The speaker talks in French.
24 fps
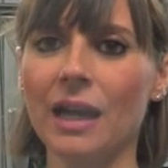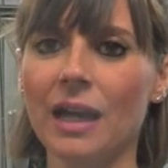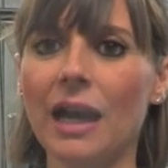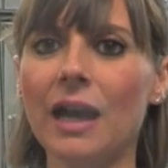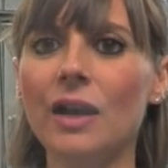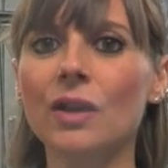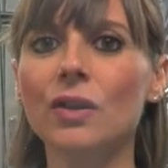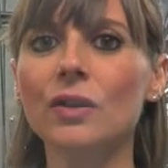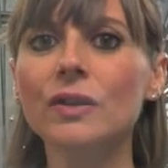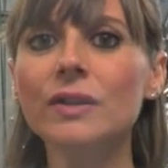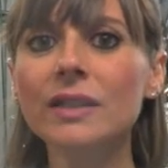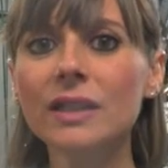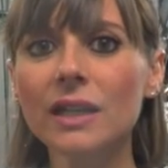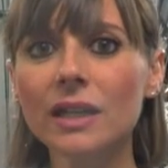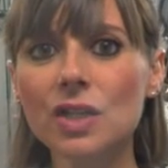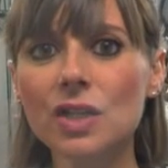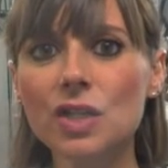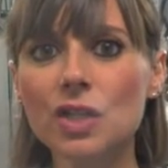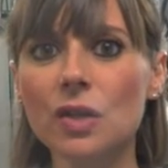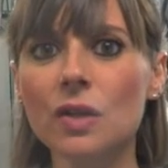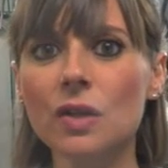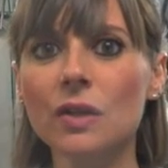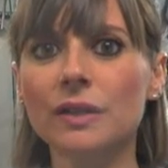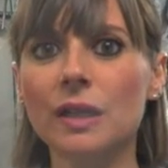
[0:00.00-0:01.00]
En le
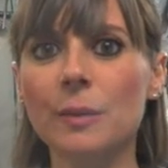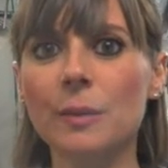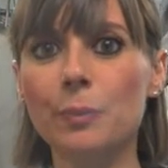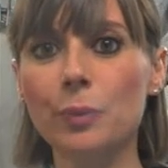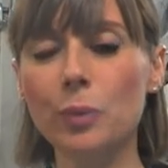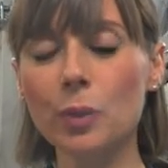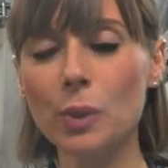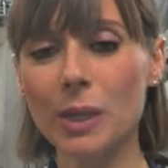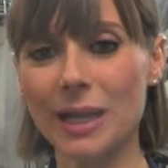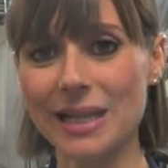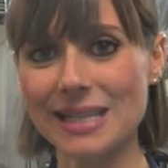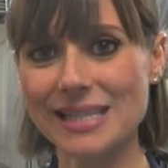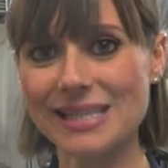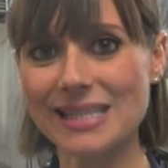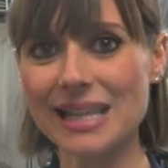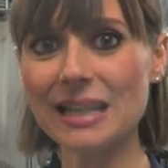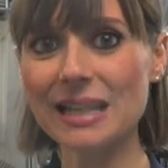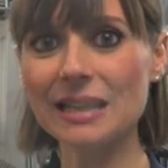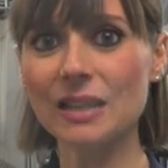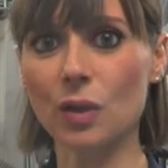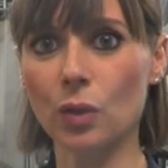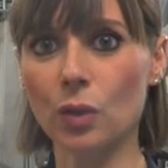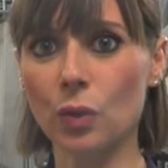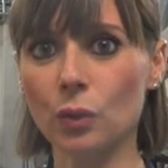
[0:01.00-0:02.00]
dirigeant depuis la
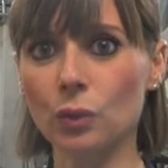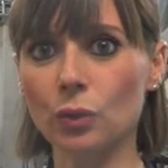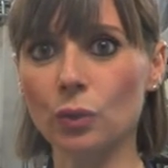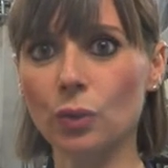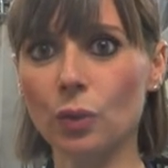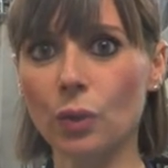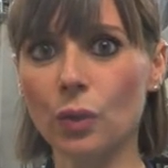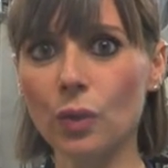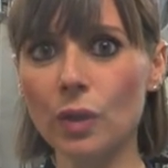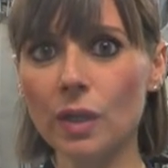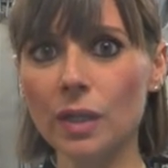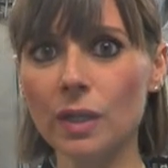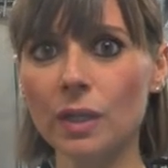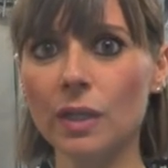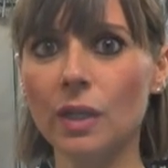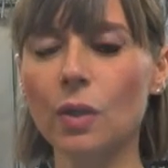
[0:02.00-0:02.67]
salle de contrôle,